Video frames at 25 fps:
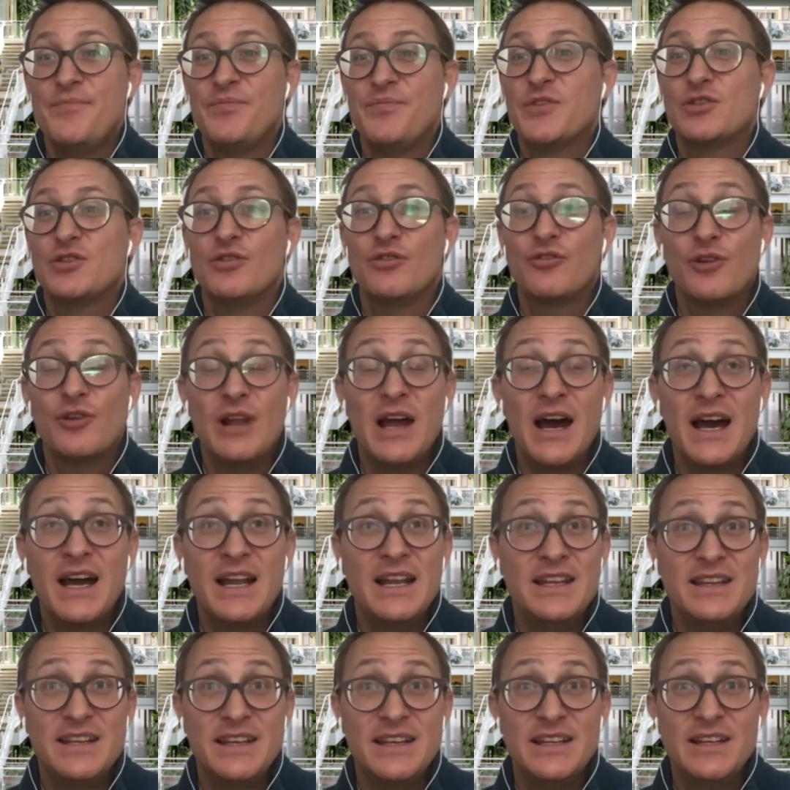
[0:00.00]
Sauf que la
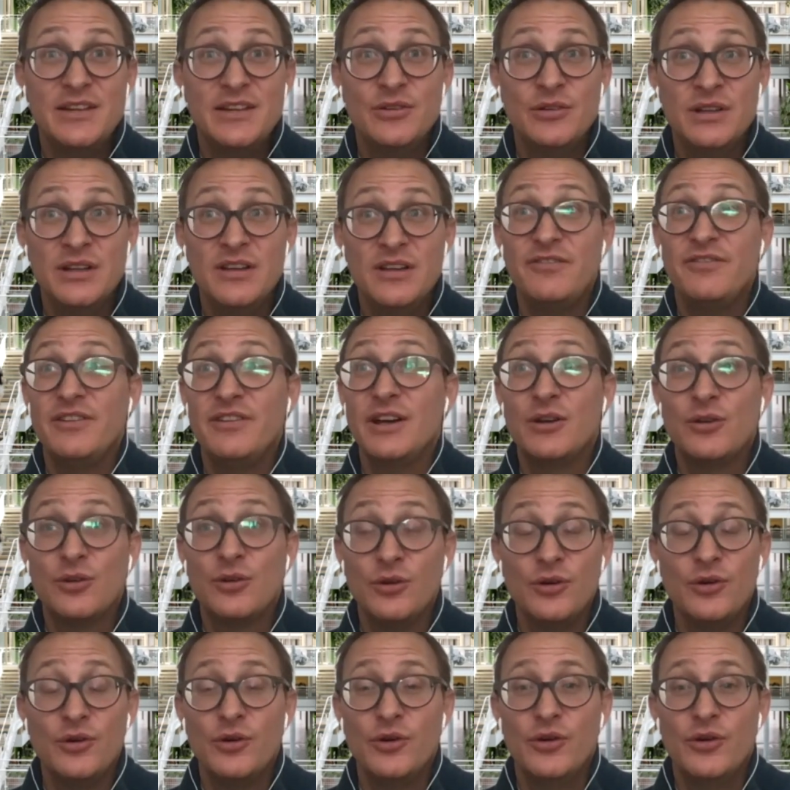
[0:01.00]
réalité des données fait que
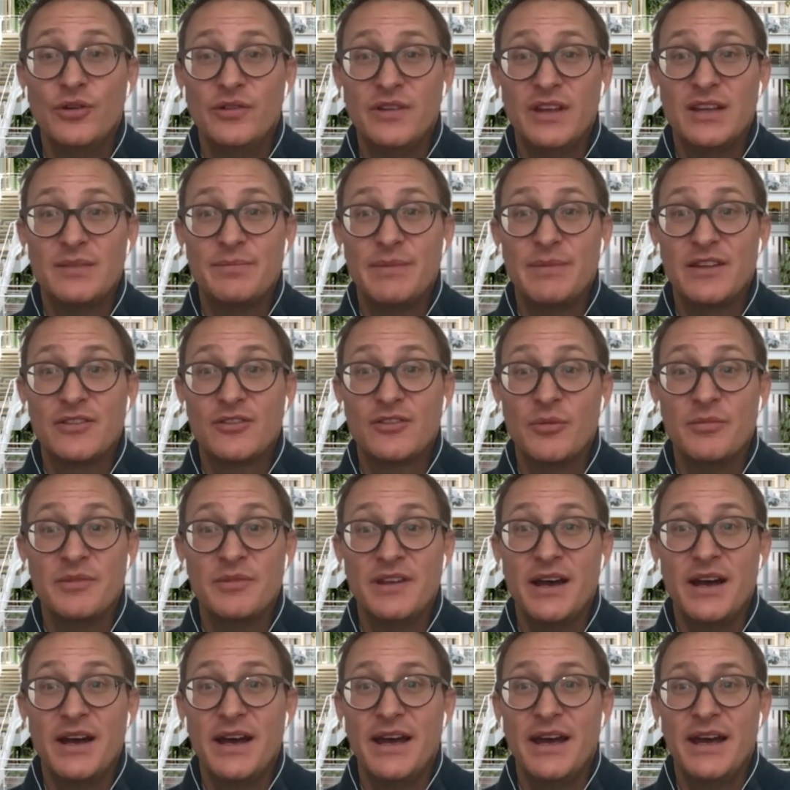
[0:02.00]
euh, ça se passe comme
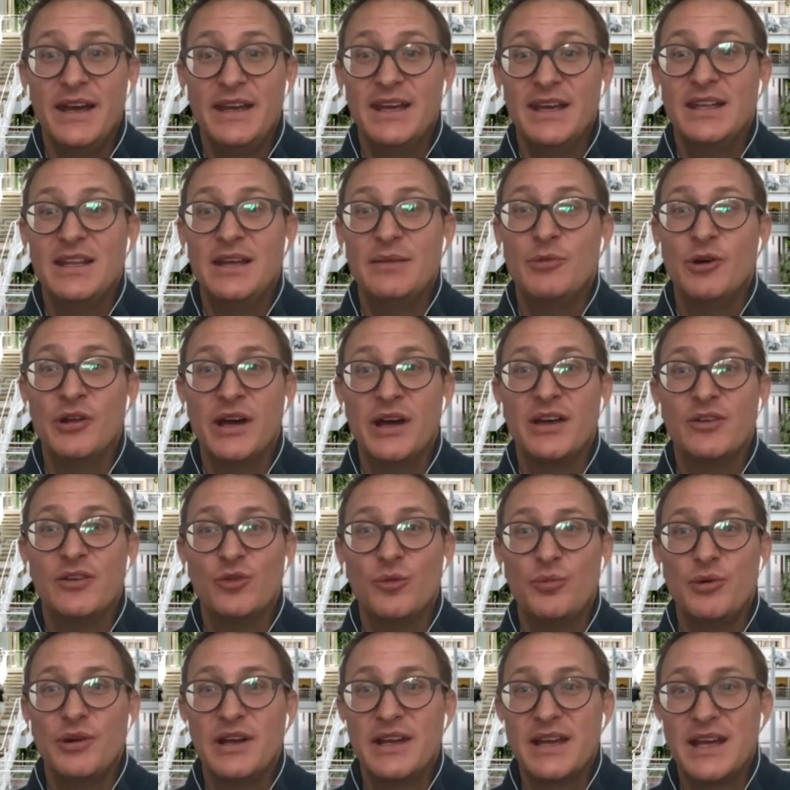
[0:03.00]
ça et il y a des bonnes raisons
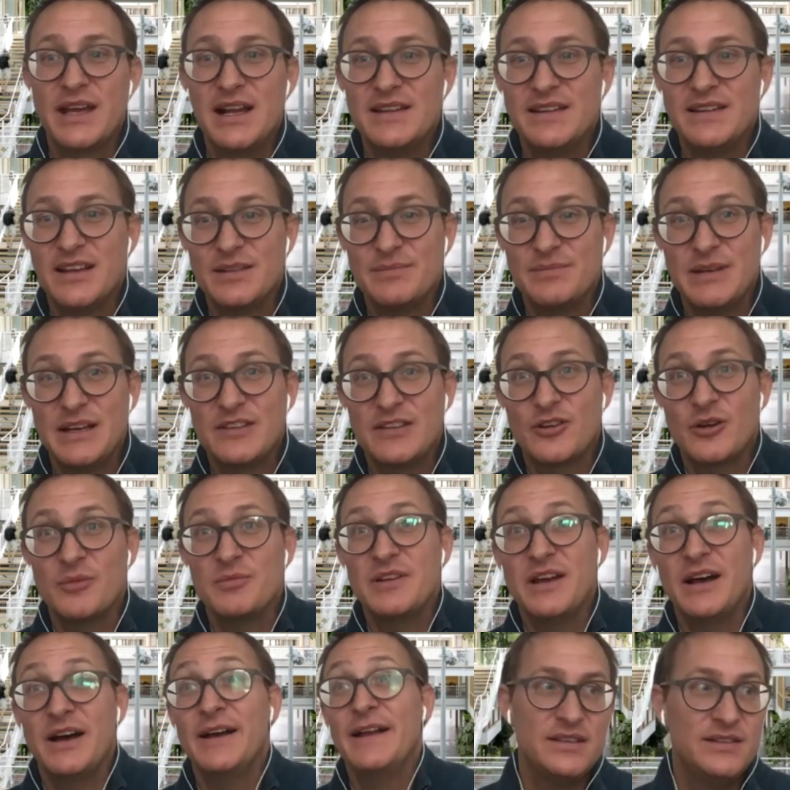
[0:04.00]
pour lesquelles ça se passe comme
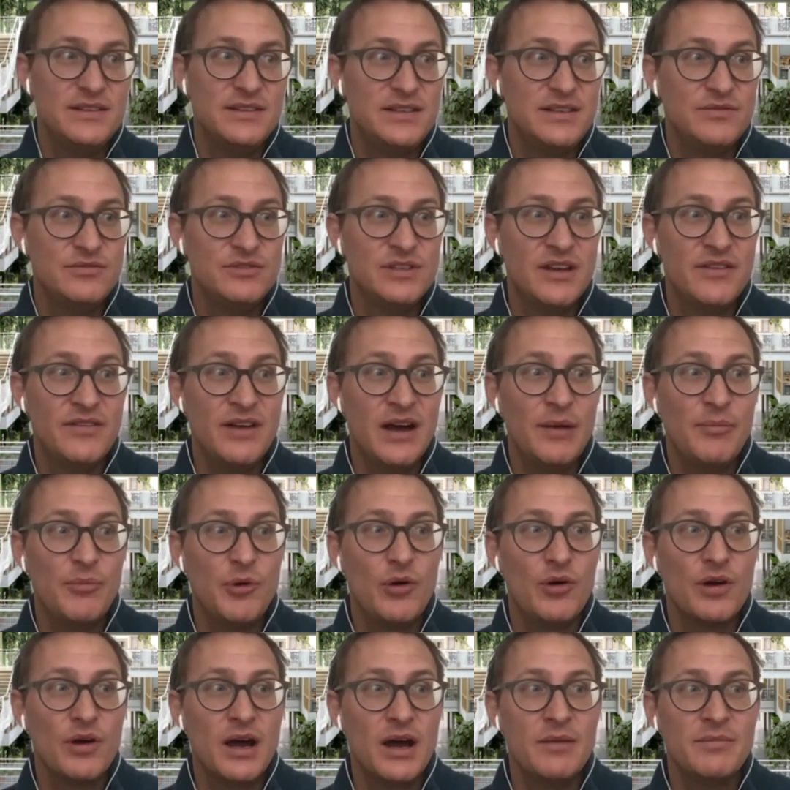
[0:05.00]
ça. Si vous avez un
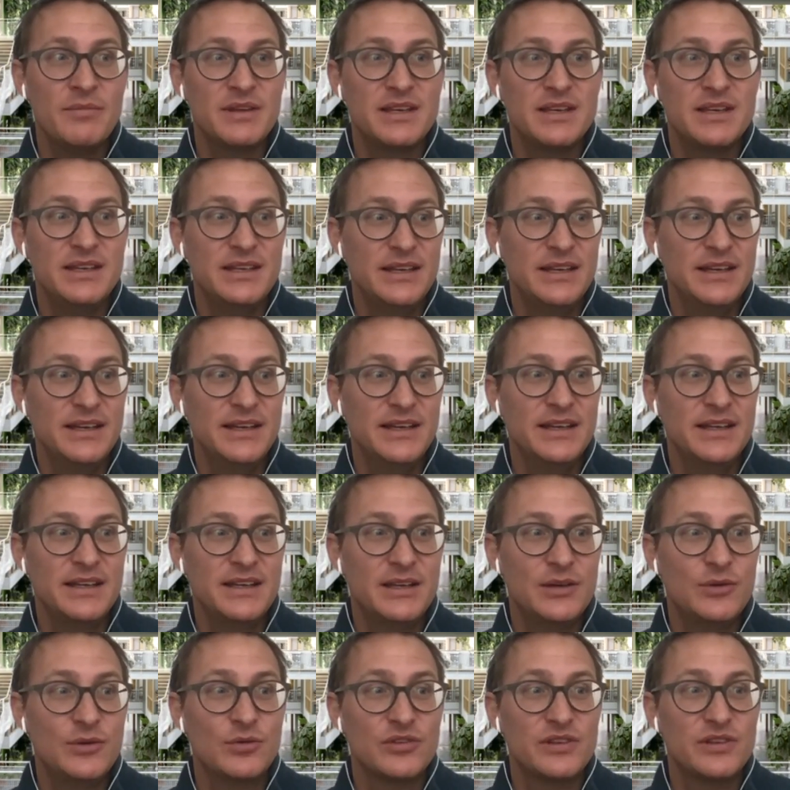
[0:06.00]
programme qui,
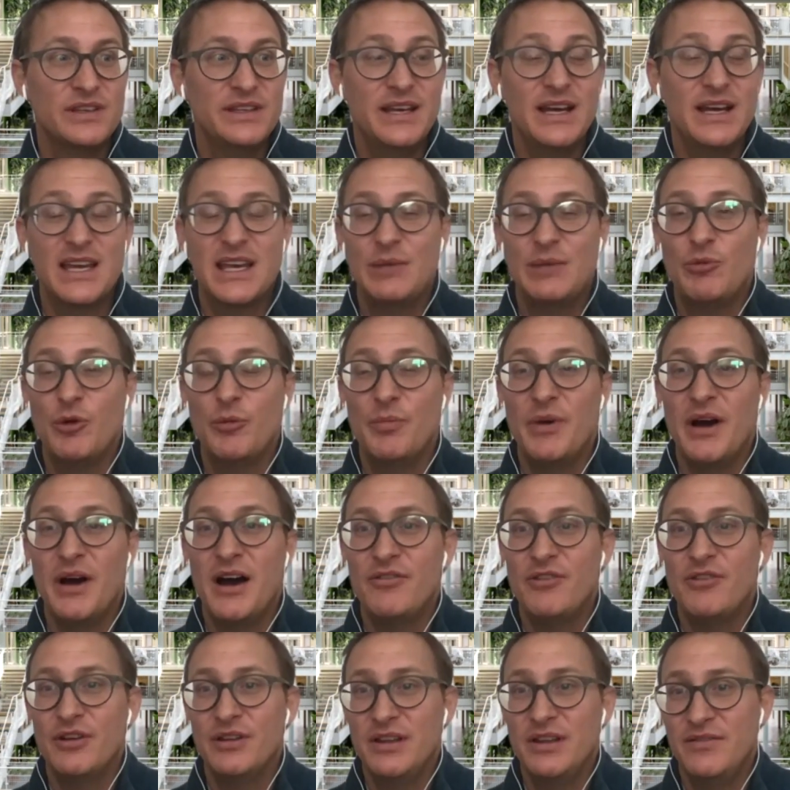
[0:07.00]
qui considère qu'il ne peut pas
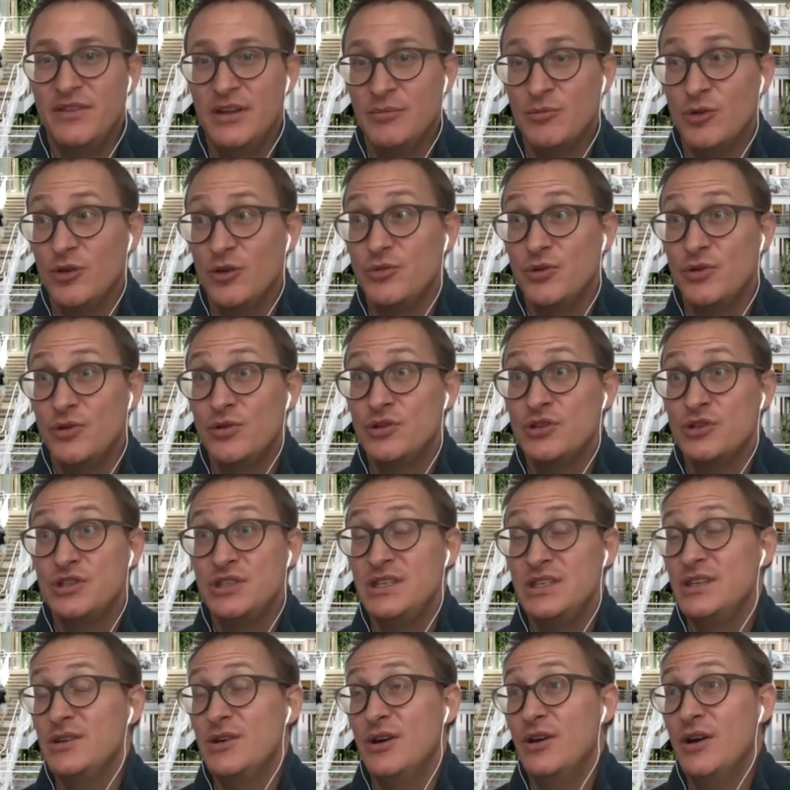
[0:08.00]
avoir d'événement de
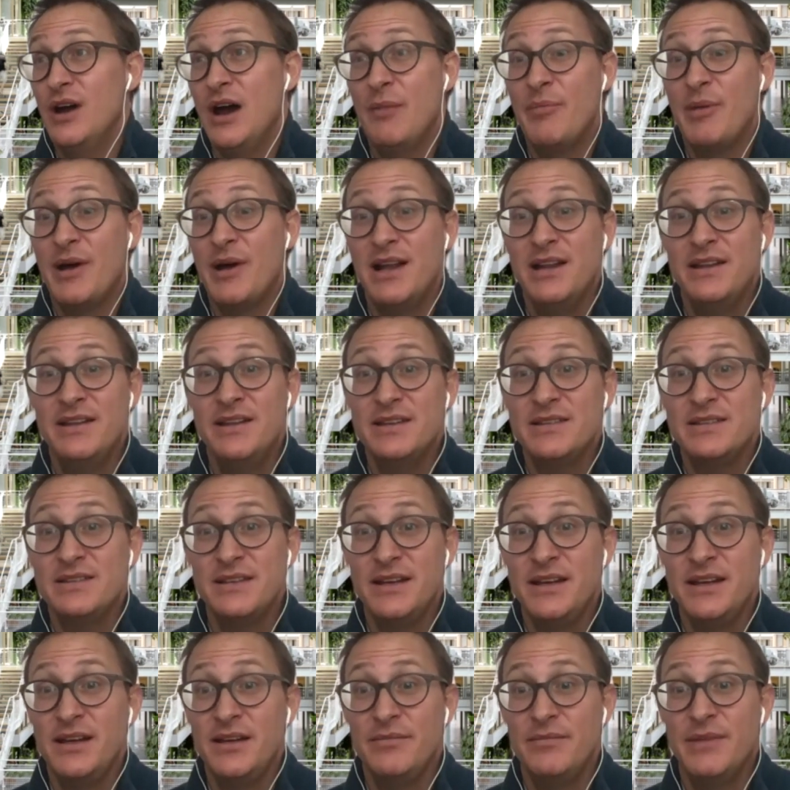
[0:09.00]
biologie euh, après le
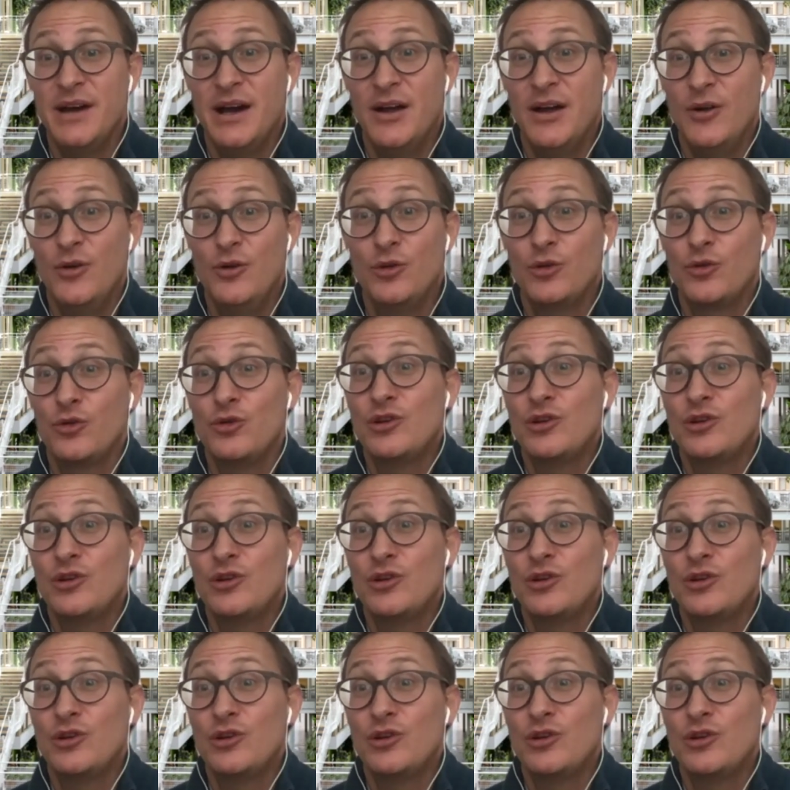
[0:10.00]
décès, eh ben, le truc